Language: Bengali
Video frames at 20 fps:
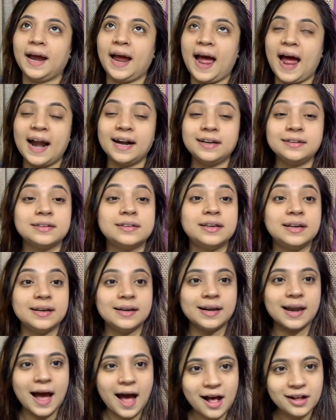অ্যাট
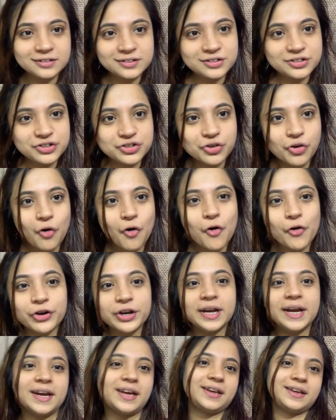লাস্ট
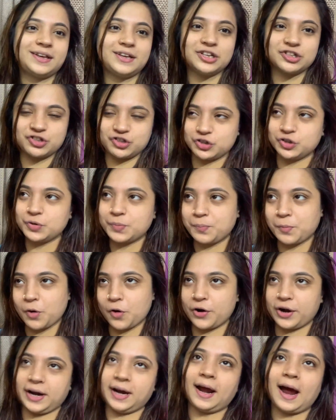অনেক কিছুর
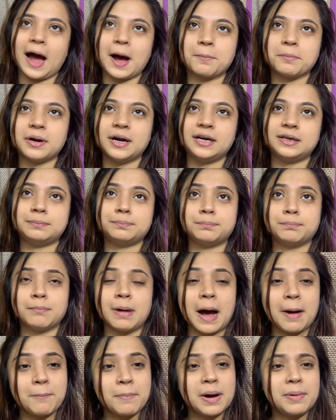পরে আমার
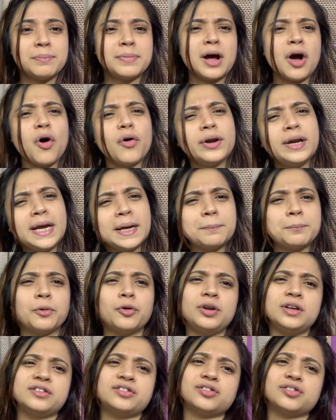মামামরা অনেক বলেছিল